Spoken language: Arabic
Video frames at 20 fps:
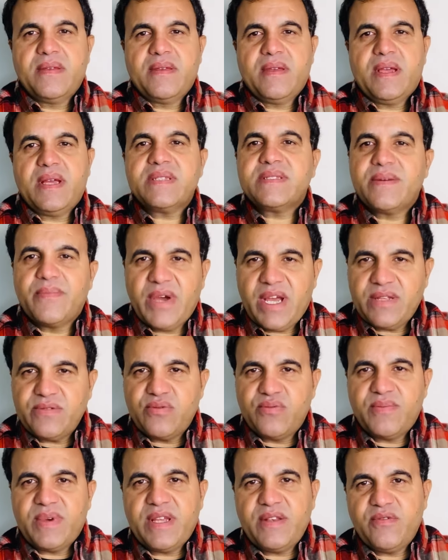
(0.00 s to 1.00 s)
حتى ما
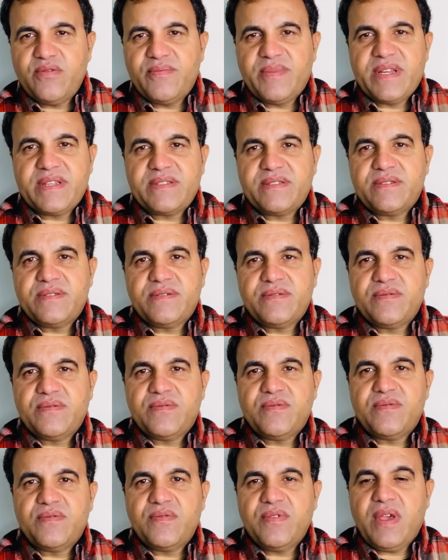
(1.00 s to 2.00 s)
عندهم معلومات
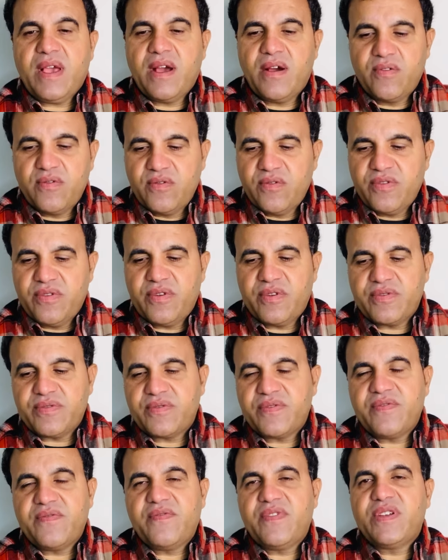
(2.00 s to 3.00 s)
ويحاولون
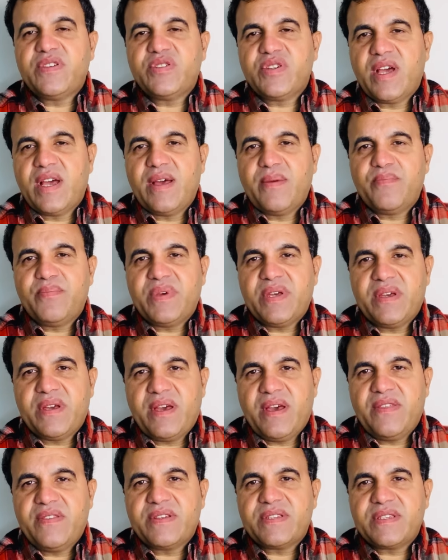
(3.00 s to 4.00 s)
يضبطون فجاب
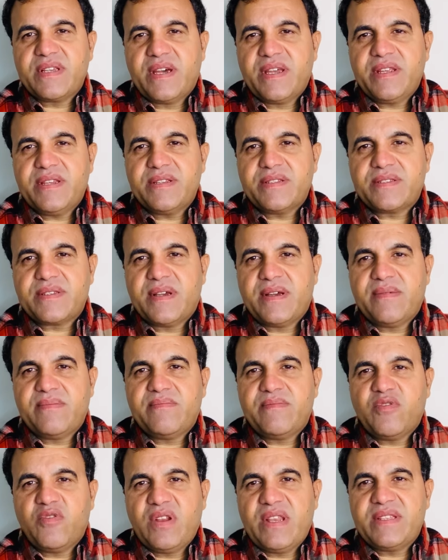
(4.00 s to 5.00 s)
هذا ساري
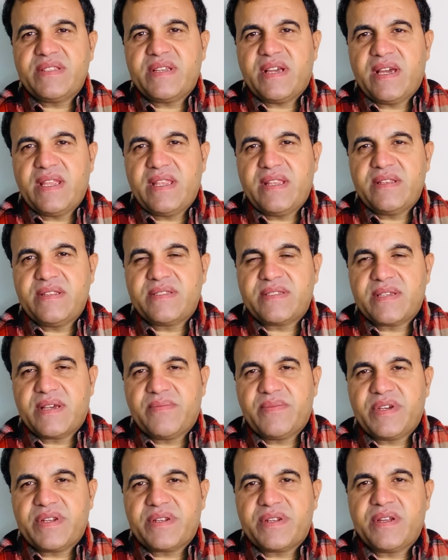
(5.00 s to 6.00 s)
حسام ولد على
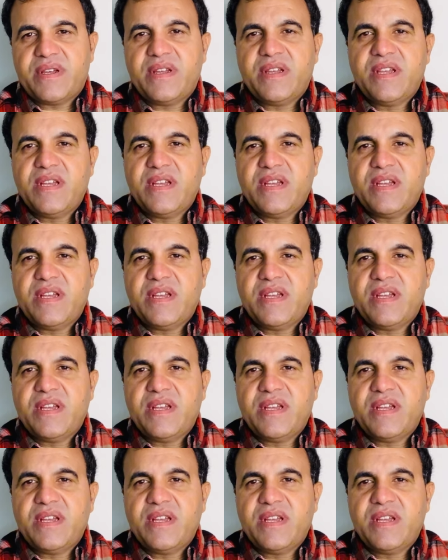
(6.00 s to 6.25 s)
السامرة